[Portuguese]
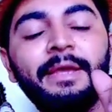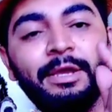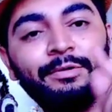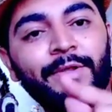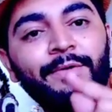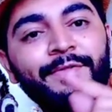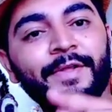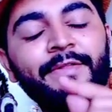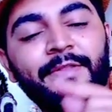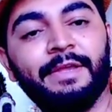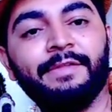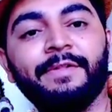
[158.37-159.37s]
que eu tenho
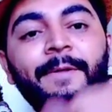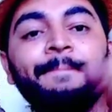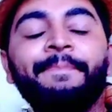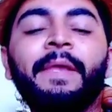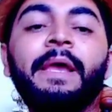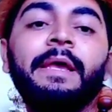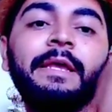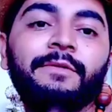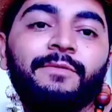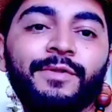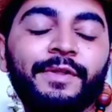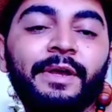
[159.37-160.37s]
certeza que
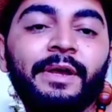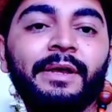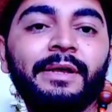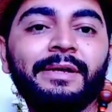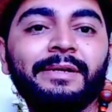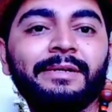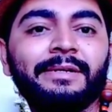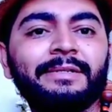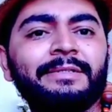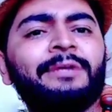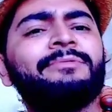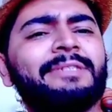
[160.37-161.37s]
você
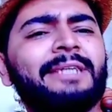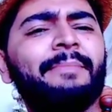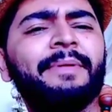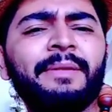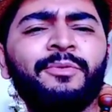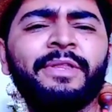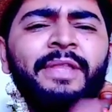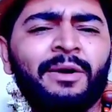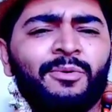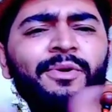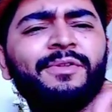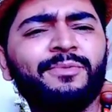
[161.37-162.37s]
não sabe de muita
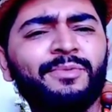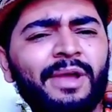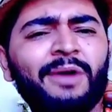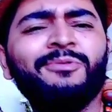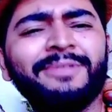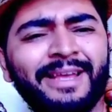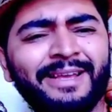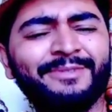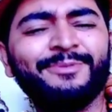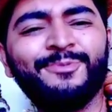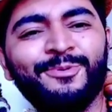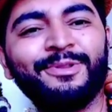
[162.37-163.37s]
coisa do que
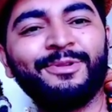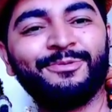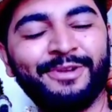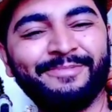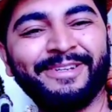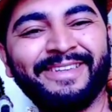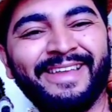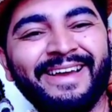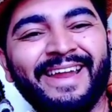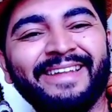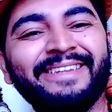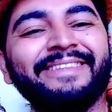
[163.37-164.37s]
acontece no culto à Jurema
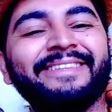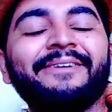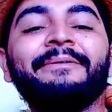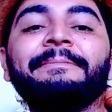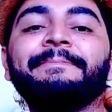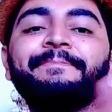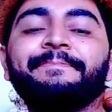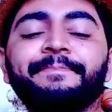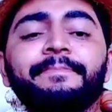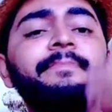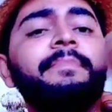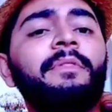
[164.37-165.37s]
Sagrada. Então,
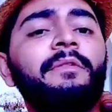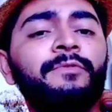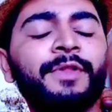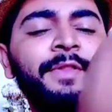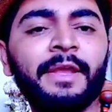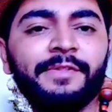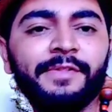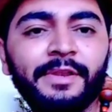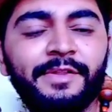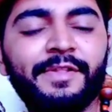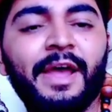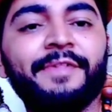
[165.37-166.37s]
você tem que se
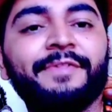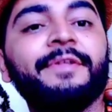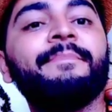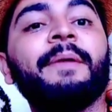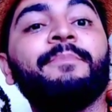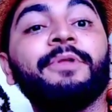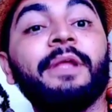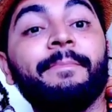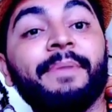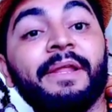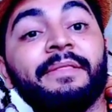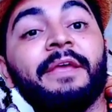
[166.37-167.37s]
iniciar assim para poder
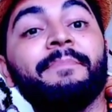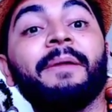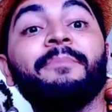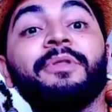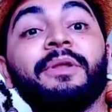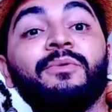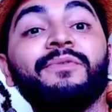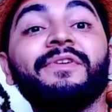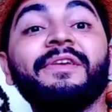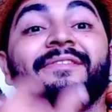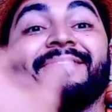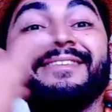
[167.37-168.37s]
aprender, para poder
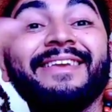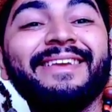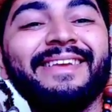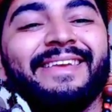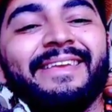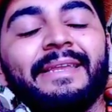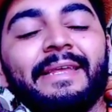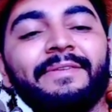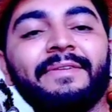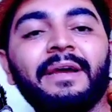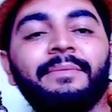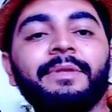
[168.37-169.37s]
conseguir seguir
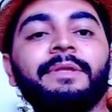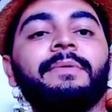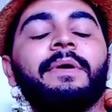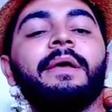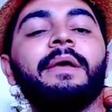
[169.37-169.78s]
nesse caminho.